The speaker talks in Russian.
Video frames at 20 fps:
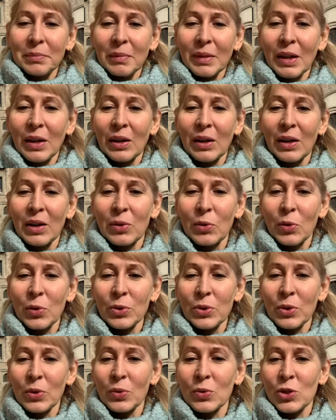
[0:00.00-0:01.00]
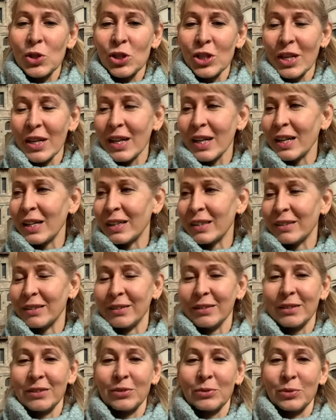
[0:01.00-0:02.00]
а, он уже, а,
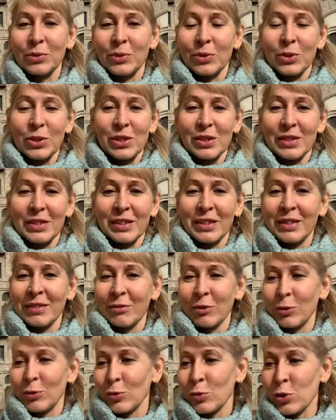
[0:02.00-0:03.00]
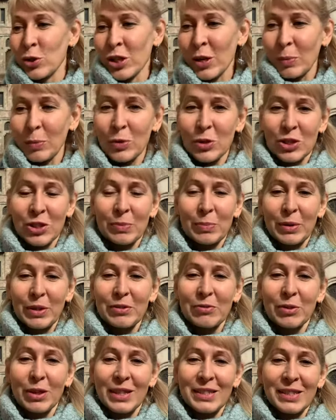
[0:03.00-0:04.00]
ну, то есть это вот уже можно про
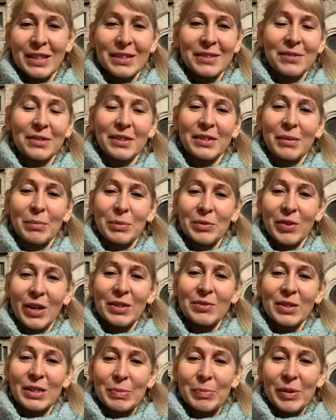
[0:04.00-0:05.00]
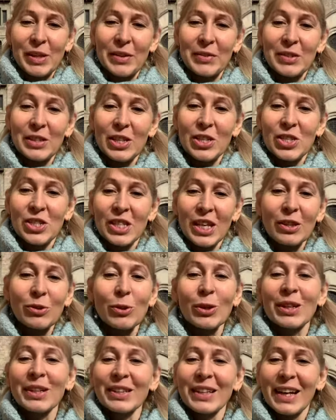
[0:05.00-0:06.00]
него рассказывать там 2-2,5 часа
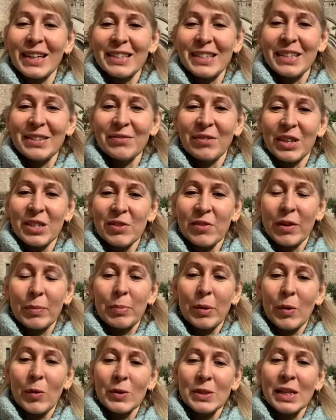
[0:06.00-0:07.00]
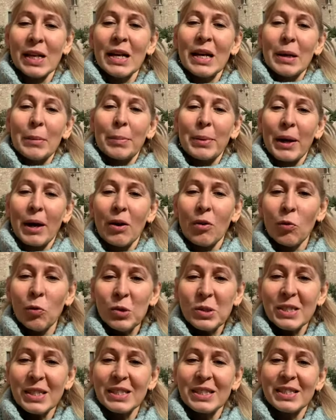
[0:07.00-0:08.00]
только на один ваш вопрос. Про
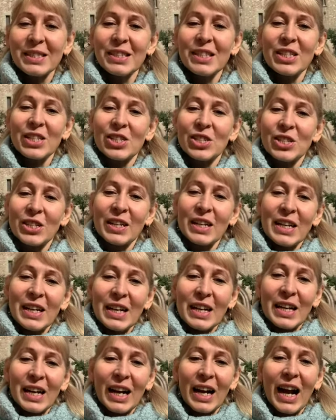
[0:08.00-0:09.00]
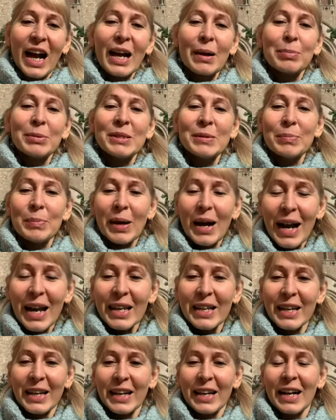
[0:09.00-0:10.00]
узость ниши, какая
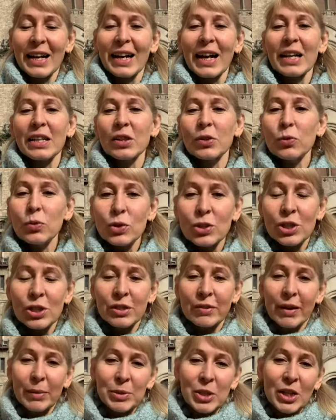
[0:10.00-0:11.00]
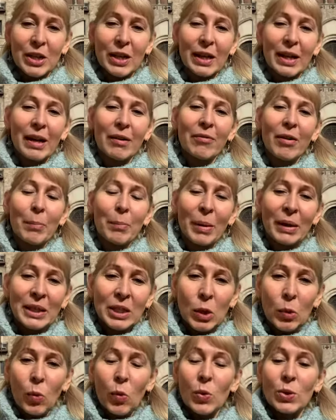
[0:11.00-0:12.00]
оптимальная, какая лучше вообще, какая вам
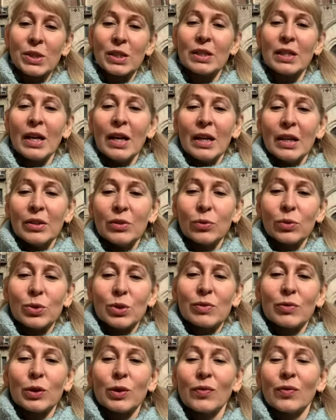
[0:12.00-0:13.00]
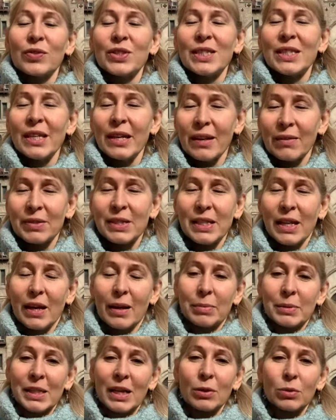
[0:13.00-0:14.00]
подходит. Ну, то есть вот все-все,
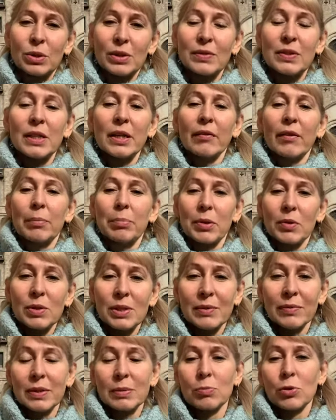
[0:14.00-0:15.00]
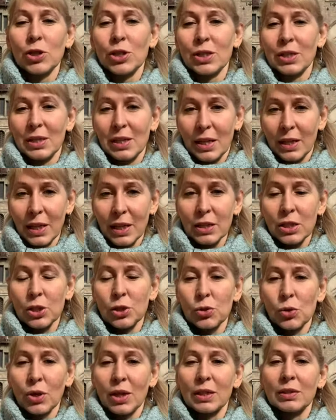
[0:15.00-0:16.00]
абсолютно все вопросы вы сможете задать
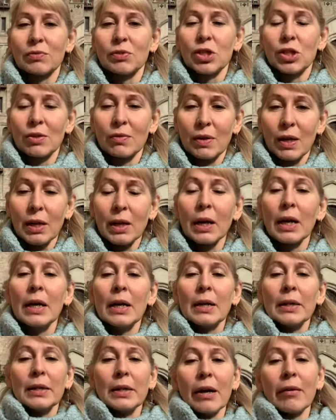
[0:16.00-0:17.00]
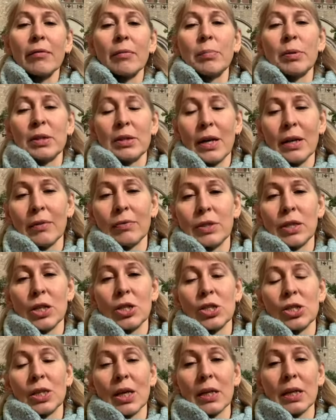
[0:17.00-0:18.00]
еще раз в четверг на вебинаре в 3
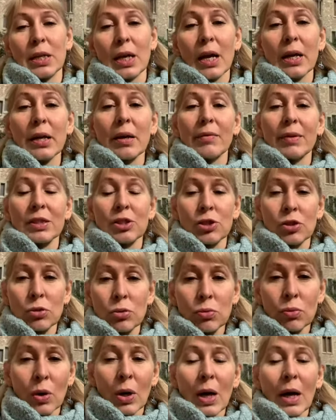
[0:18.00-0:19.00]
часа дня. Я вас жду.